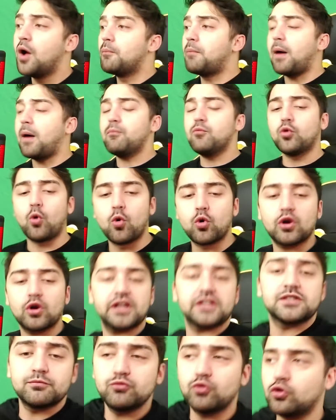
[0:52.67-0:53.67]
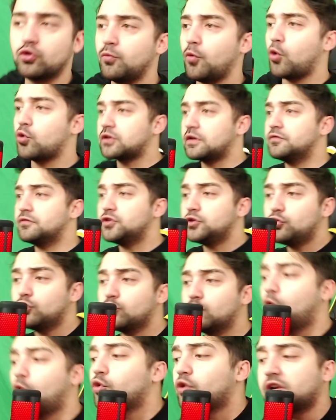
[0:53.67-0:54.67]
Ben böyle oraya zıplıyorum. Oradan
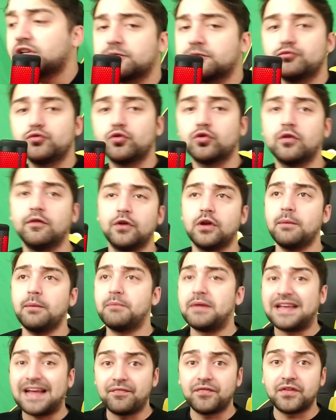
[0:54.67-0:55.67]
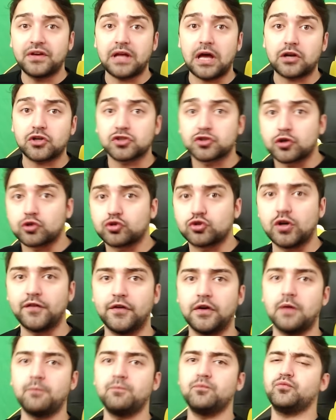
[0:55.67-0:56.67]
gidiyorum. Oraya zıplıyorum falan. Mekandaki herkes kaçıyor
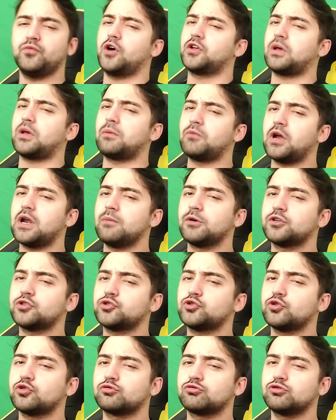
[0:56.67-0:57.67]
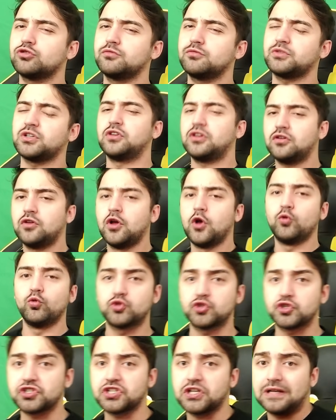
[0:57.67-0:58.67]
falan. Adamlarla bakışıyoruz diyorum ki.
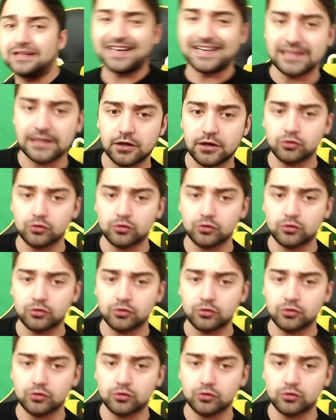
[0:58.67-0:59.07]
Üç kişiyle tek tek